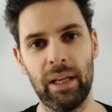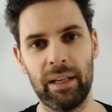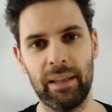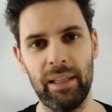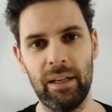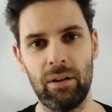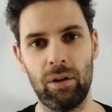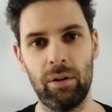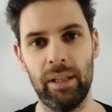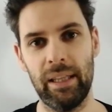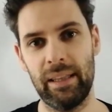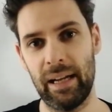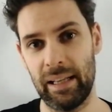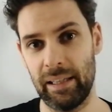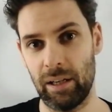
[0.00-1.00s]
un articolo
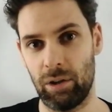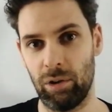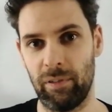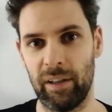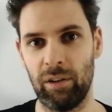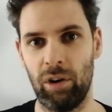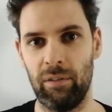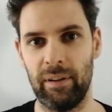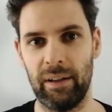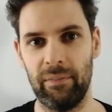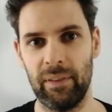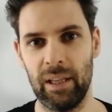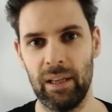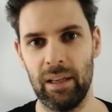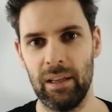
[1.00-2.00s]
di Tania
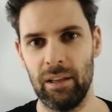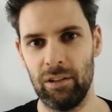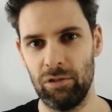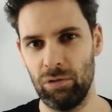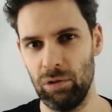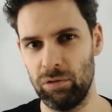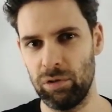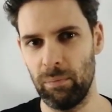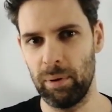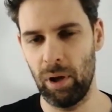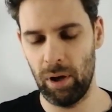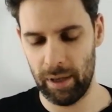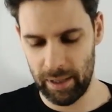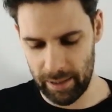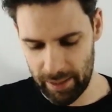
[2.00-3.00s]
Kovanova sul suo
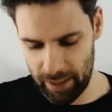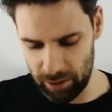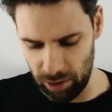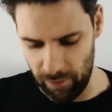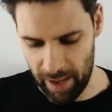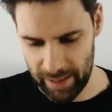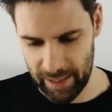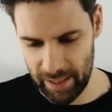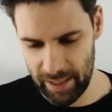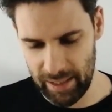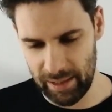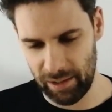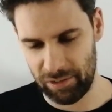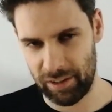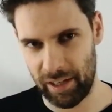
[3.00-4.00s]
blog che trovate
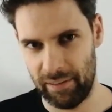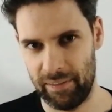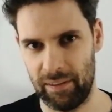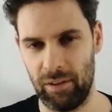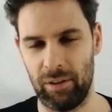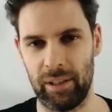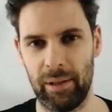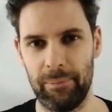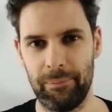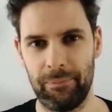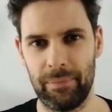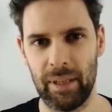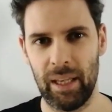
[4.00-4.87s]
in descrizione.